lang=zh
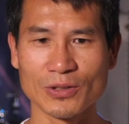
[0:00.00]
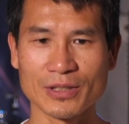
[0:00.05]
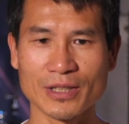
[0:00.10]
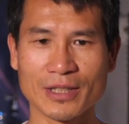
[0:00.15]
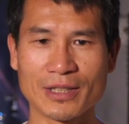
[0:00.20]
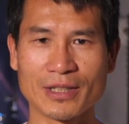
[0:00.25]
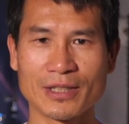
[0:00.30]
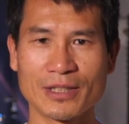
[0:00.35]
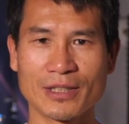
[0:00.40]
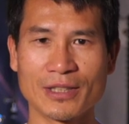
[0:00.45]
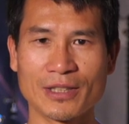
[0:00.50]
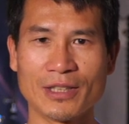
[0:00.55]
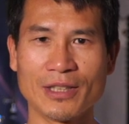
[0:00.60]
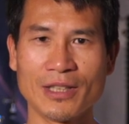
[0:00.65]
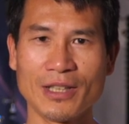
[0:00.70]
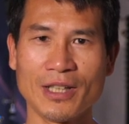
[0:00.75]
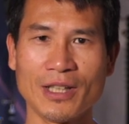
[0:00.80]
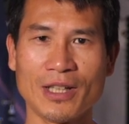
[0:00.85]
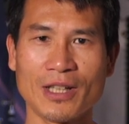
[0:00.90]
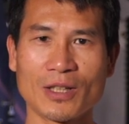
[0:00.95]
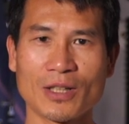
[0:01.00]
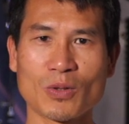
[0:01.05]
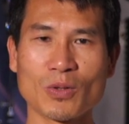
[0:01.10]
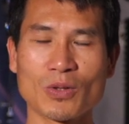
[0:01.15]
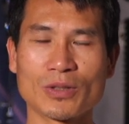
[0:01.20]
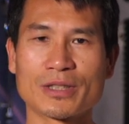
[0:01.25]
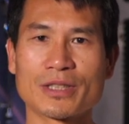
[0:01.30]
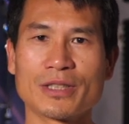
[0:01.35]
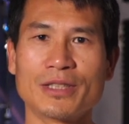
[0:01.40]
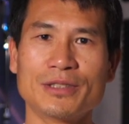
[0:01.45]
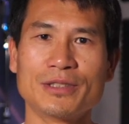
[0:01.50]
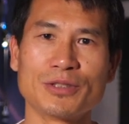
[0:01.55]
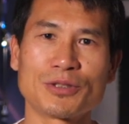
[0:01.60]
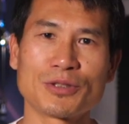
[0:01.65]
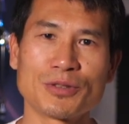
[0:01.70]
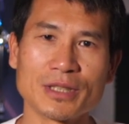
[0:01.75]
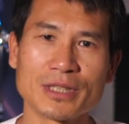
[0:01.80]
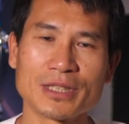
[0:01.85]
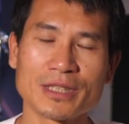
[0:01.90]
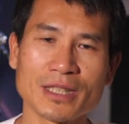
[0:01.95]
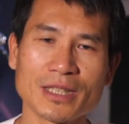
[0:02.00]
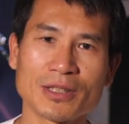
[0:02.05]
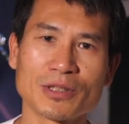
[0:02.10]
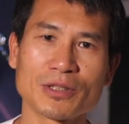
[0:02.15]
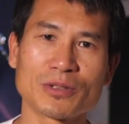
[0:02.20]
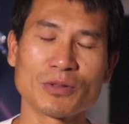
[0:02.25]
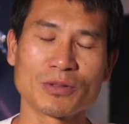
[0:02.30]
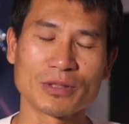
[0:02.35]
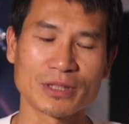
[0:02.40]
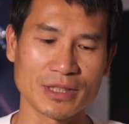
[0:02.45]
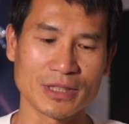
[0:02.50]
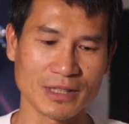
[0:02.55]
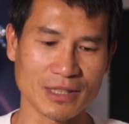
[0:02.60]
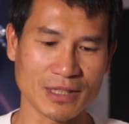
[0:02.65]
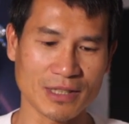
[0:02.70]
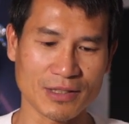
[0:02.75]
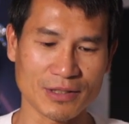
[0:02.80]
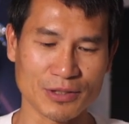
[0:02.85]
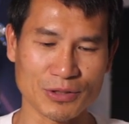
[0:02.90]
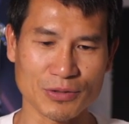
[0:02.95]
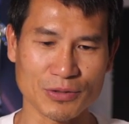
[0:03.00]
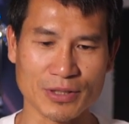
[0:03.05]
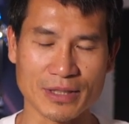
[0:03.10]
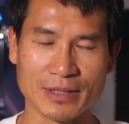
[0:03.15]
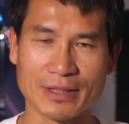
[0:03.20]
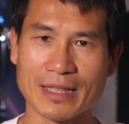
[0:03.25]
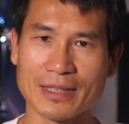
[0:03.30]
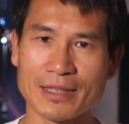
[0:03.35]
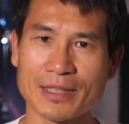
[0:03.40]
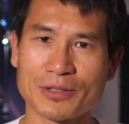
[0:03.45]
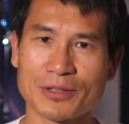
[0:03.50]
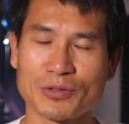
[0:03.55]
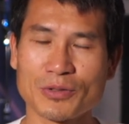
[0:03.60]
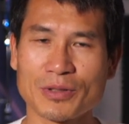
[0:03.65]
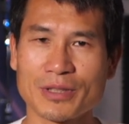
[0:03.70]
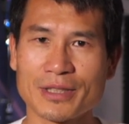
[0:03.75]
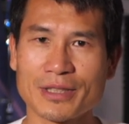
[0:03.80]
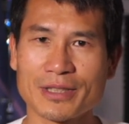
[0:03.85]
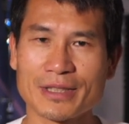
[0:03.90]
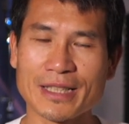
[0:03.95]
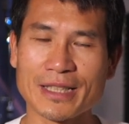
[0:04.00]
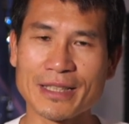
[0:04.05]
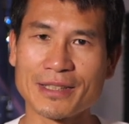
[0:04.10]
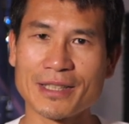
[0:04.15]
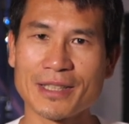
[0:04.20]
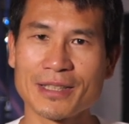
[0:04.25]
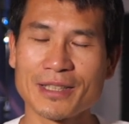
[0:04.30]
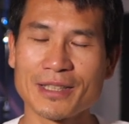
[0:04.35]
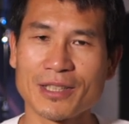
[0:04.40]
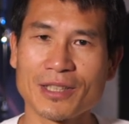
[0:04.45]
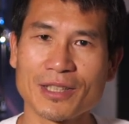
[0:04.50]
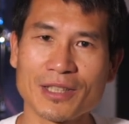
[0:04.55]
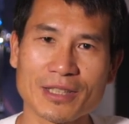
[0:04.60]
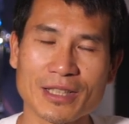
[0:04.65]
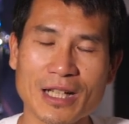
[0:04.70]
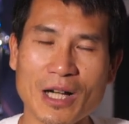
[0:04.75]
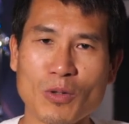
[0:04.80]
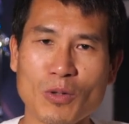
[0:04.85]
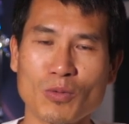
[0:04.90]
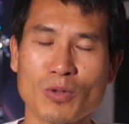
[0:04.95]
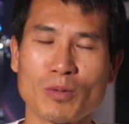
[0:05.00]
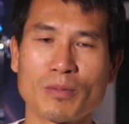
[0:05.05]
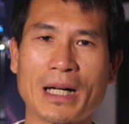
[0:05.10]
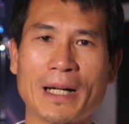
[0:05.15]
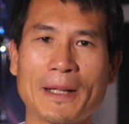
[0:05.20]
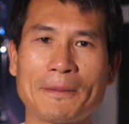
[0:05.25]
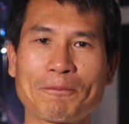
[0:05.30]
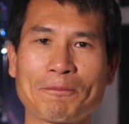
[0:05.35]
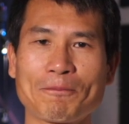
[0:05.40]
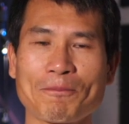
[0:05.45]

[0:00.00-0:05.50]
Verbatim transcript: 整个过程学习到的东西也好，就跟大家做一个简单的感悟吧。